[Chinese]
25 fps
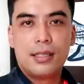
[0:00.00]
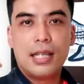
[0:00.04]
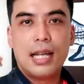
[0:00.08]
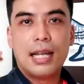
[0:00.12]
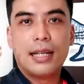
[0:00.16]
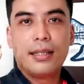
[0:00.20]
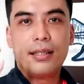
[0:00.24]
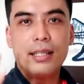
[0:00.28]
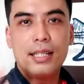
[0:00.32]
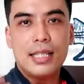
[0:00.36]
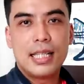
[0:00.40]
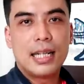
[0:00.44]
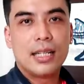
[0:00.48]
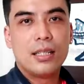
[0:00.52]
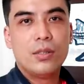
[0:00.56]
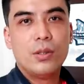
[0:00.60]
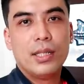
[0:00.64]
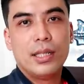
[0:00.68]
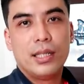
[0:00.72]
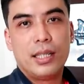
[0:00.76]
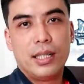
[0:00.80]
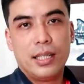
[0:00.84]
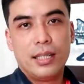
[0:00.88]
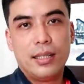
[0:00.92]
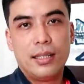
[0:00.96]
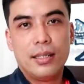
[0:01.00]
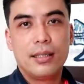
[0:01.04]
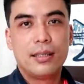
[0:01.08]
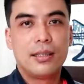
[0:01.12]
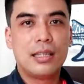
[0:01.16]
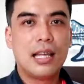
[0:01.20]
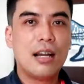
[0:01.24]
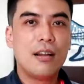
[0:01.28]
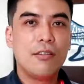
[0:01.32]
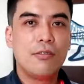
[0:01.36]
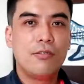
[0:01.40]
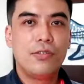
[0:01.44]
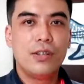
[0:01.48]
在第三个问题，
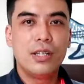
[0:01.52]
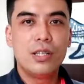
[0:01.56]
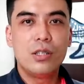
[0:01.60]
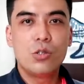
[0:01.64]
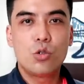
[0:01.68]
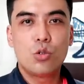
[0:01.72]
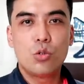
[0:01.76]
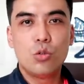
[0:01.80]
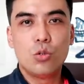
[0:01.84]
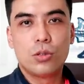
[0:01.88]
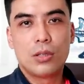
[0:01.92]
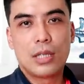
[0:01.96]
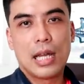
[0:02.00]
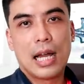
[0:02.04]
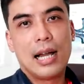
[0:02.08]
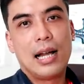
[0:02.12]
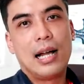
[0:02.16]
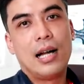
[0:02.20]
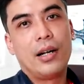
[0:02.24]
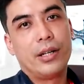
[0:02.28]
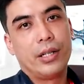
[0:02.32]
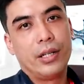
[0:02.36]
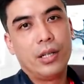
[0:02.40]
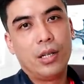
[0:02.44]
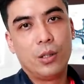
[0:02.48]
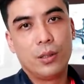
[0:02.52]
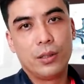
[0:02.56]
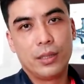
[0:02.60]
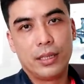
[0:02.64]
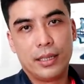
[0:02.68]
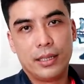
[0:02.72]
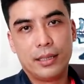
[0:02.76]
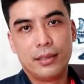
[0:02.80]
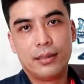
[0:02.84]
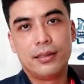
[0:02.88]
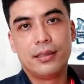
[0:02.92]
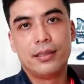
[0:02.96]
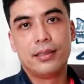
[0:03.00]
当分数打好以后呢，
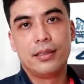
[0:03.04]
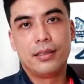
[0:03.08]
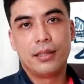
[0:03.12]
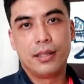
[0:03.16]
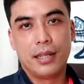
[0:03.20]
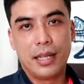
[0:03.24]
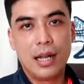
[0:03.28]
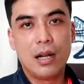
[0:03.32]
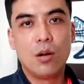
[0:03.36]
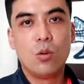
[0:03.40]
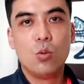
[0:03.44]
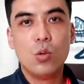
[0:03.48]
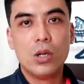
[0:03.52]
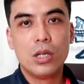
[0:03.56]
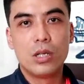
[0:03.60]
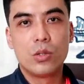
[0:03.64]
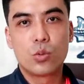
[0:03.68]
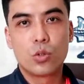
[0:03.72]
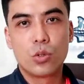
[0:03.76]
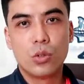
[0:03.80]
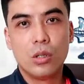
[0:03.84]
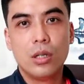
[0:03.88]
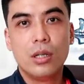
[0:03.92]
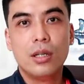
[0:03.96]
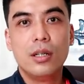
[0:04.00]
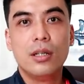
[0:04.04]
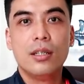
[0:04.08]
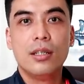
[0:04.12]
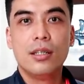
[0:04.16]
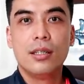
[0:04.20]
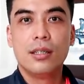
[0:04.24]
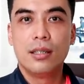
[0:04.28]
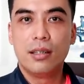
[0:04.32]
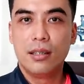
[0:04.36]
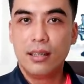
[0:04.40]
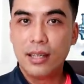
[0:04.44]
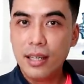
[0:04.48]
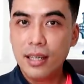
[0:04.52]
你要问说，
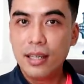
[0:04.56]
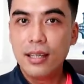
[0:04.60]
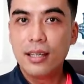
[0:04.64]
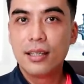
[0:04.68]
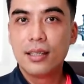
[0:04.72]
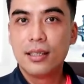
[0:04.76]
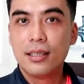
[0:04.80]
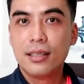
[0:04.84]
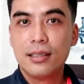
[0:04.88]
诶，